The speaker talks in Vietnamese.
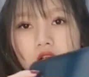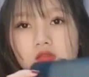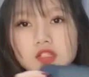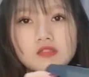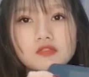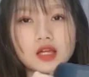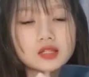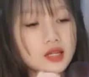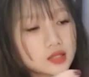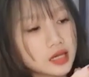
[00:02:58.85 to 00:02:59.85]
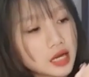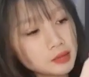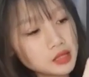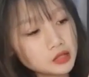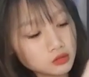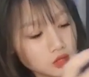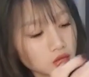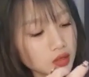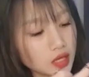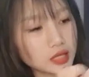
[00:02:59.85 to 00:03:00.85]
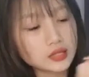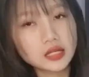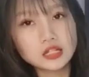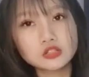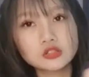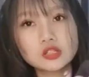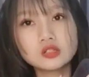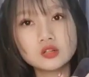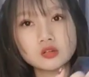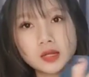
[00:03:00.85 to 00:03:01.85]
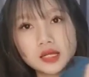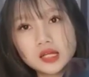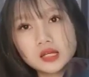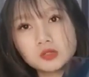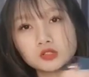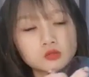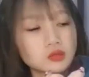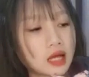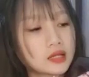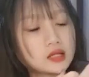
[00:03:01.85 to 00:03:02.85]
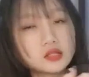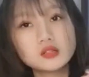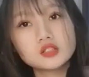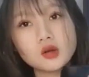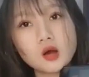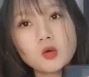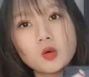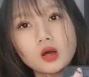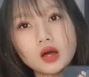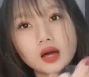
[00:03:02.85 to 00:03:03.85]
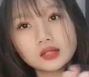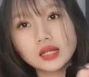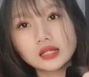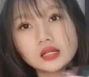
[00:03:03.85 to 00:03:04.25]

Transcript: không tràn viền thì hai bên này chúng ta có thể thay thế cho chiếc gương của mình khi mà chúng ta nhìn gương chiếu hậu à,